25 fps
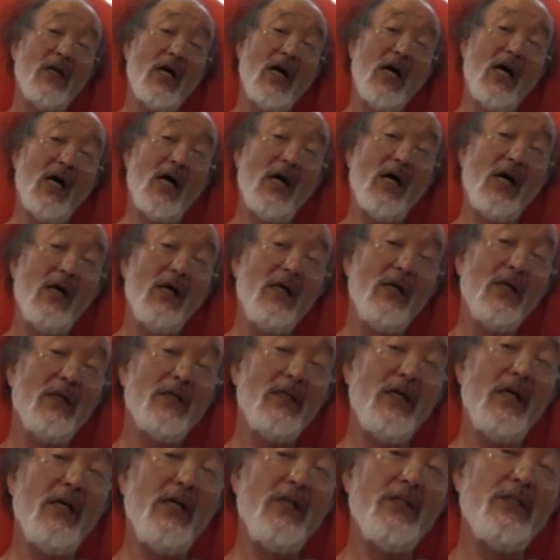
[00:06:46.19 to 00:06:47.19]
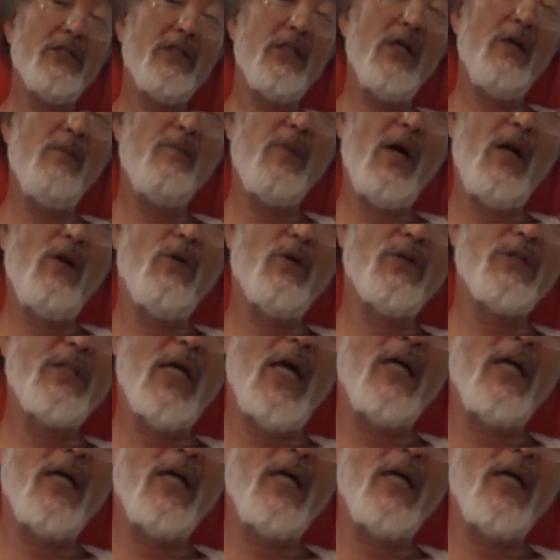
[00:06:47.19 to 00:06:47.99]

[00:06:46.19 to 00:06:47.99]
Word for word: 카 K78로